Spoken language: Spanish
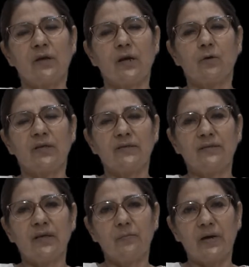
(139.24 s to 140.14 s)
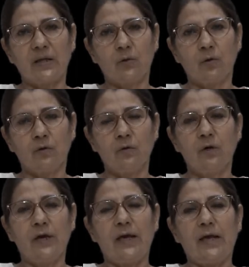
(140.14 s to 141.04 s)
que lo necesitan para todo
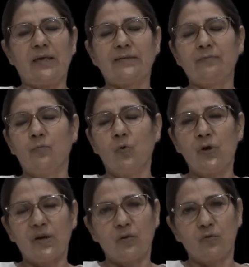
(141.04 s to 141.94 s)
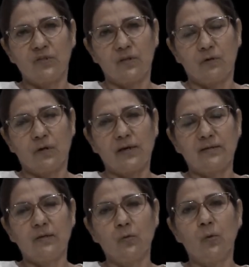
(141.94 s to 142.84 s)
es muy reducido,
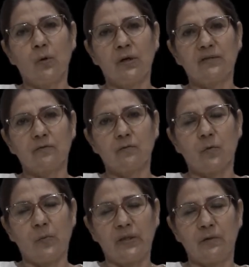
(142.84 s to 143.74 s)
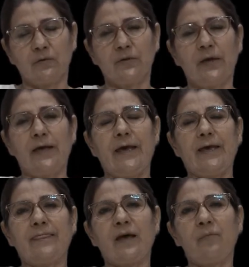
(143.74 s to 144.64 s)
casi nulo en estos momentos.
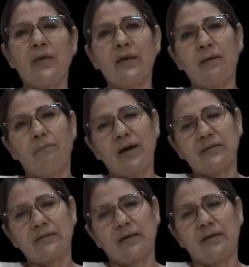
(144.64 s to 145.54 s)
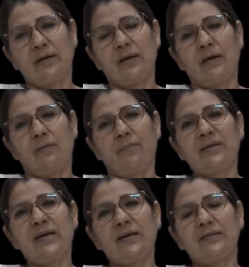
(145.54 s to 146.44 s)
También, ¿qué pasa?
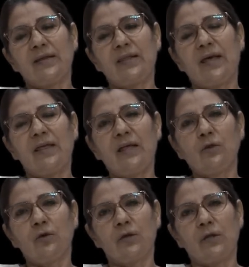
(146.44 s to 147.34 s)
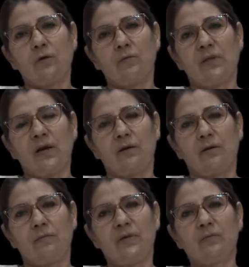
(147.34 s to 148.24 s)
pese a que están adentro
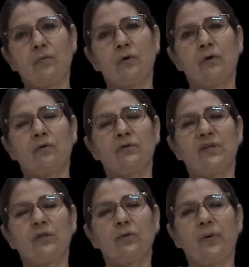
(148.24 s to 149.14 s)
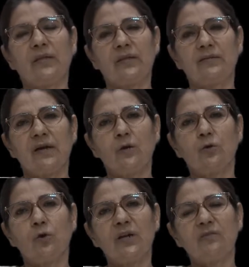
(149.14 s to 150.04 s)
del, mismo centro penitenciario,
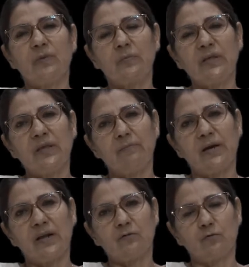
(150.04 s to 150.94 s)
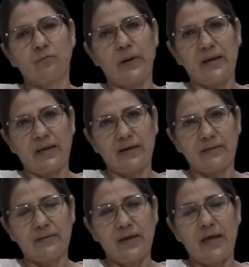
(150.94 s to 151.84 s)
no les permiten ver a sus
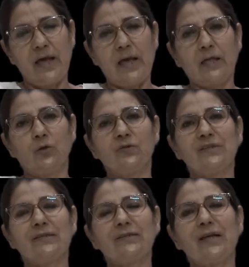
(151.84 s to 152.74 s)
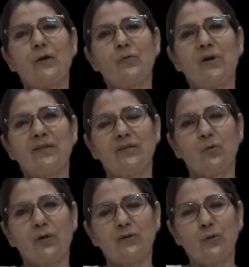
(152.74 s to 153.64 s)
parejas. Entonces están en una
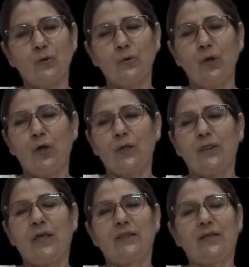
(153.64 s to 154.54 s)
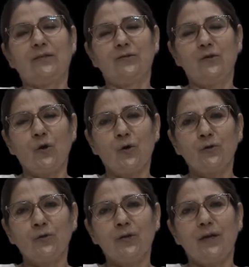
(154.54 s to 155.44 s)
situación de
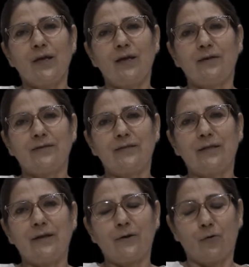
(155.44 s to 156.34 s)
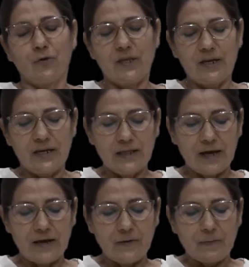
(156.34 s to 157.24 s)
tensión este,
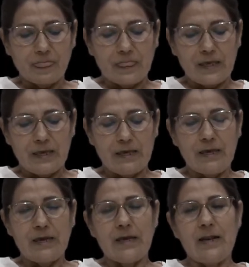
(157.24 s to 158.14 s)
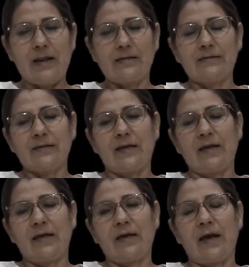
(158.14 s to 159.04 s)
contenida y les,
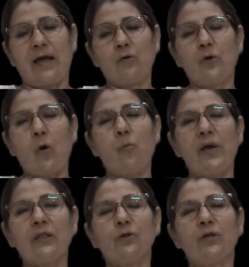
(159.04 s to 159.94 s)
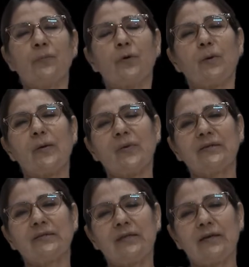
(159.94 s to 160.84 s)
eh, hay un aumento de
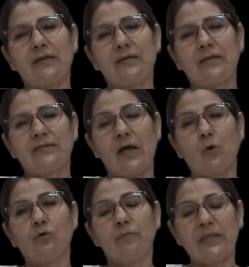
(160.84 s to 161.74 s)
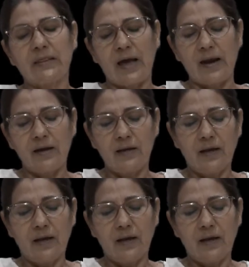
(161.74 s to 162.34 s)
problemas de, salud mental,